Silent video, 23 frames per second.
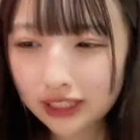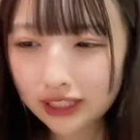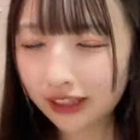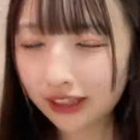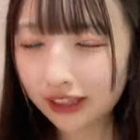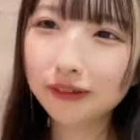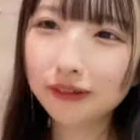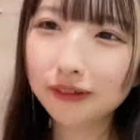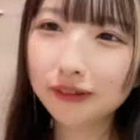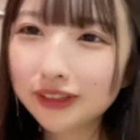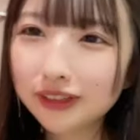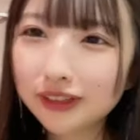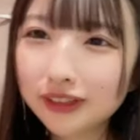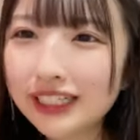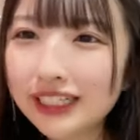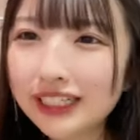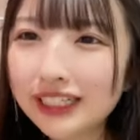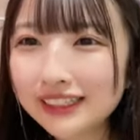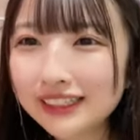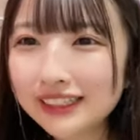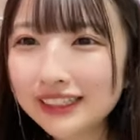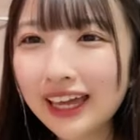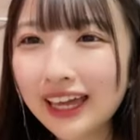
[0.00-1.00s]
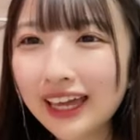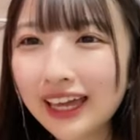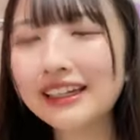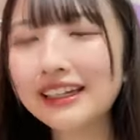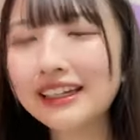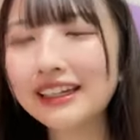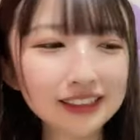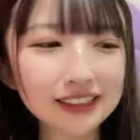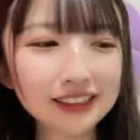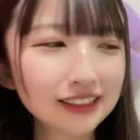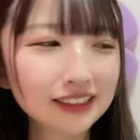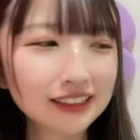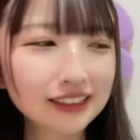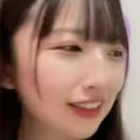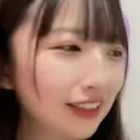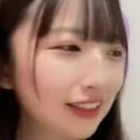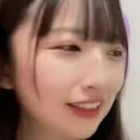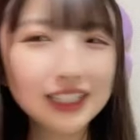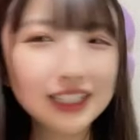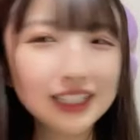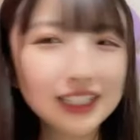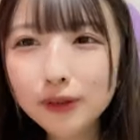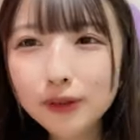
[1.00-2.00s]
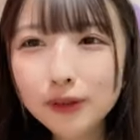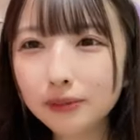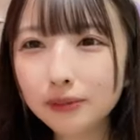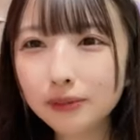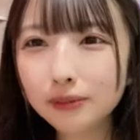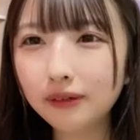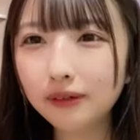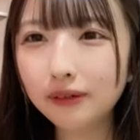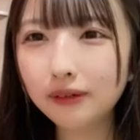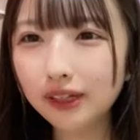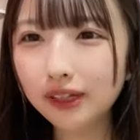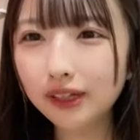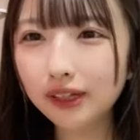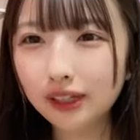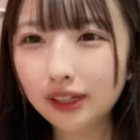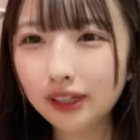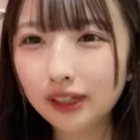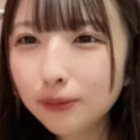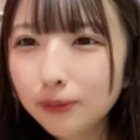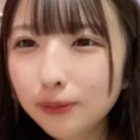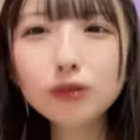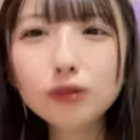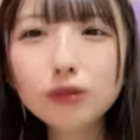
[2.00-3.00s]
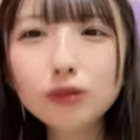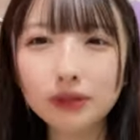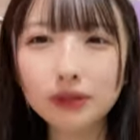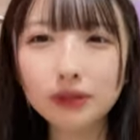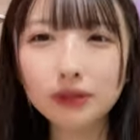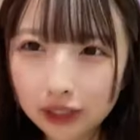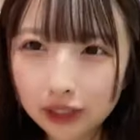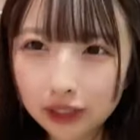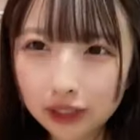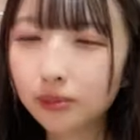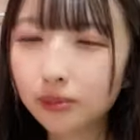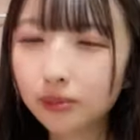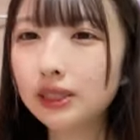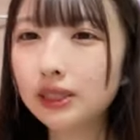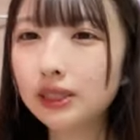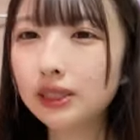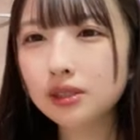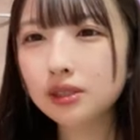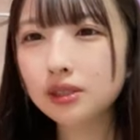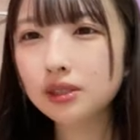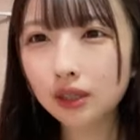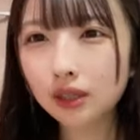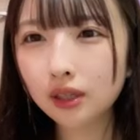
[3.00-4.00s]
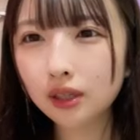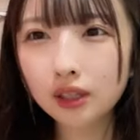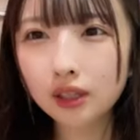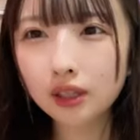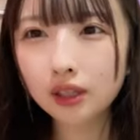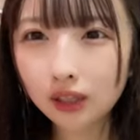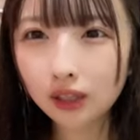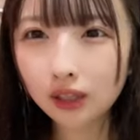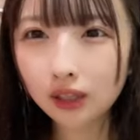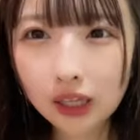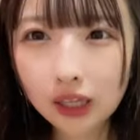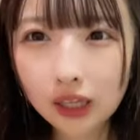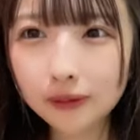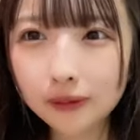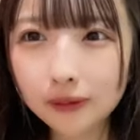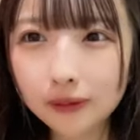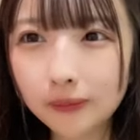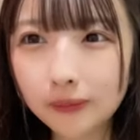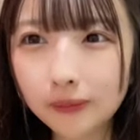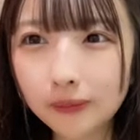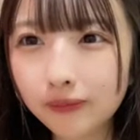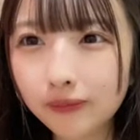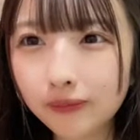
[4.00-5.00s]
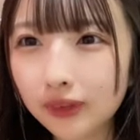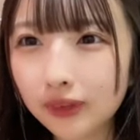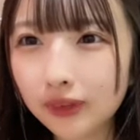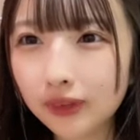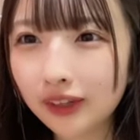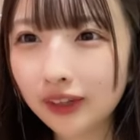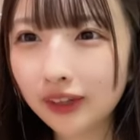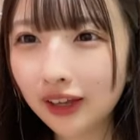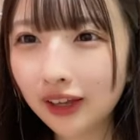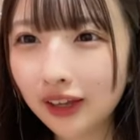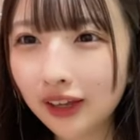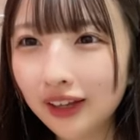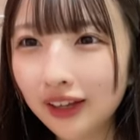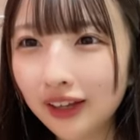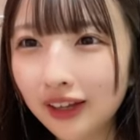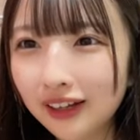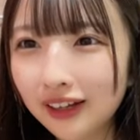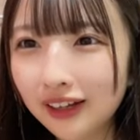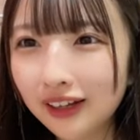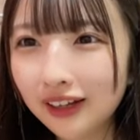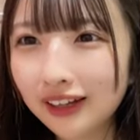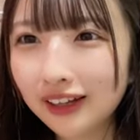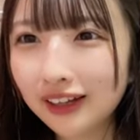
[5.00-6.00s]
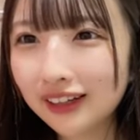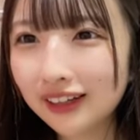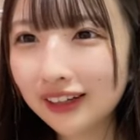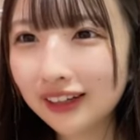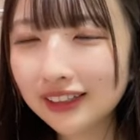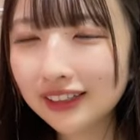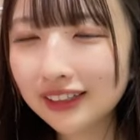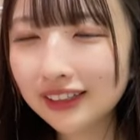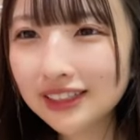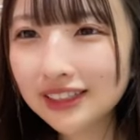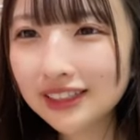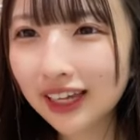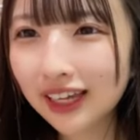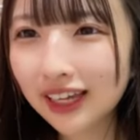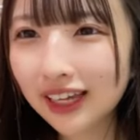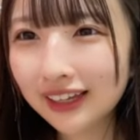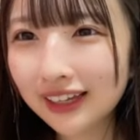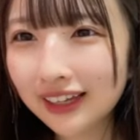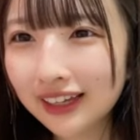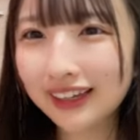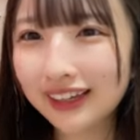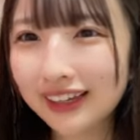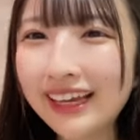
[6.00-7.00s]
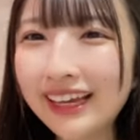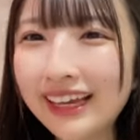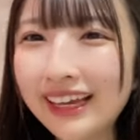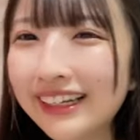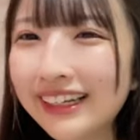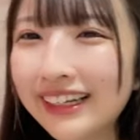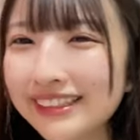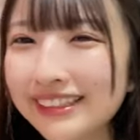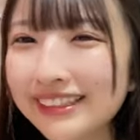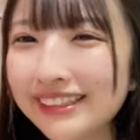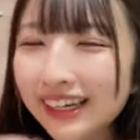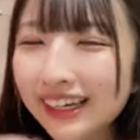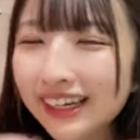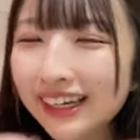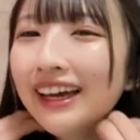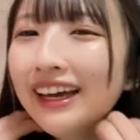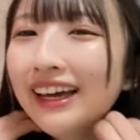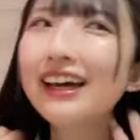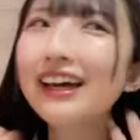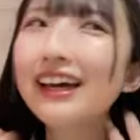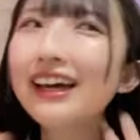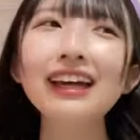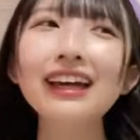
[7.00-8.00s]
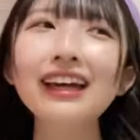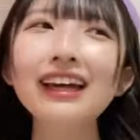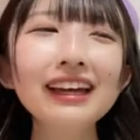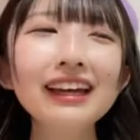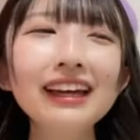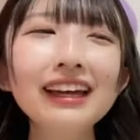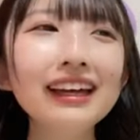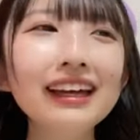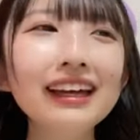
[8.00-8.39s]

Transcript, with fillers: 公園いいね今日 S 公園でしょ X 見た今日は「あゆきに会う僕に公園」えなんかサック